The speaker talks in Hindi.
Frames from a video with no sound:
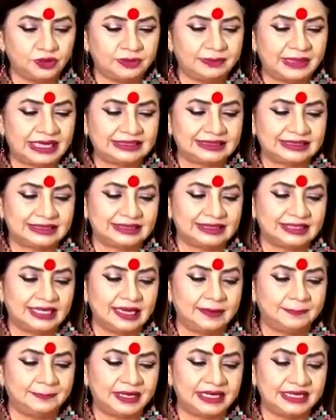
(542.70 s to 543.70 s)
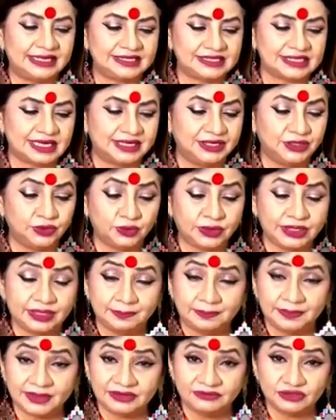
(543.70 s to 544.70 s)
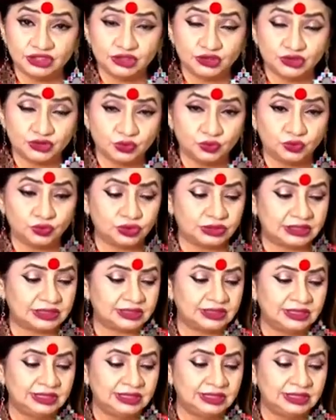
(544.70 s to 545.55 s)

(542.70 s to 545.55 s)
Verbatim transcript: की बात करते हैं परेशानियों के बावजूद